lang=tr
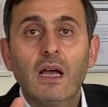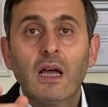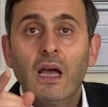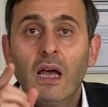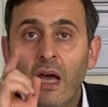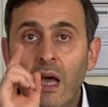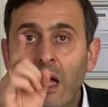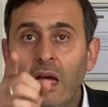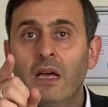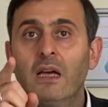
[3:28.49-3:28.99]

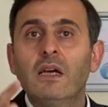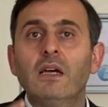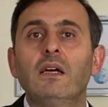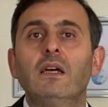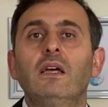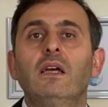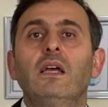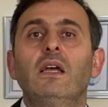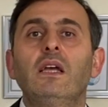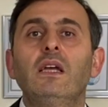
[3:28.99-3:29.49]
Heh
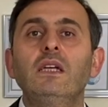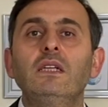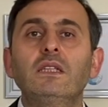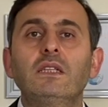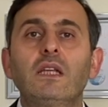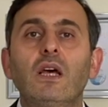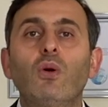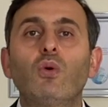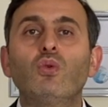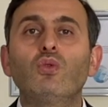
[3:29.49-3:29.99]

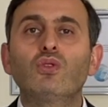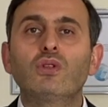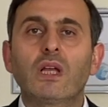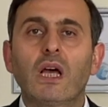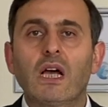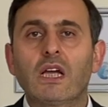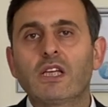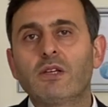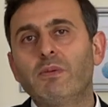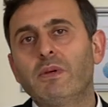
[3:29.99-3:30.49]
işte onu
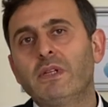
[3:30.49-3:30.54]
takip